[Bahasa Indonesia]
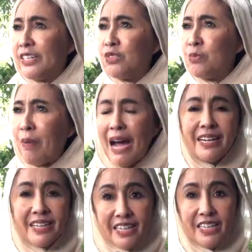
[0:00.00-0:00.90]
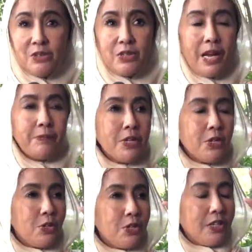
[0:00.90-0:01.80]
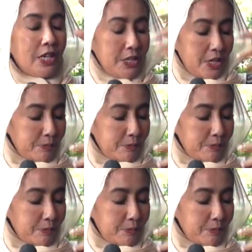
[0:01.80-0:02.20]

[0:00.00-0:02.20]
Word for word: drupadi itu ya dengan yang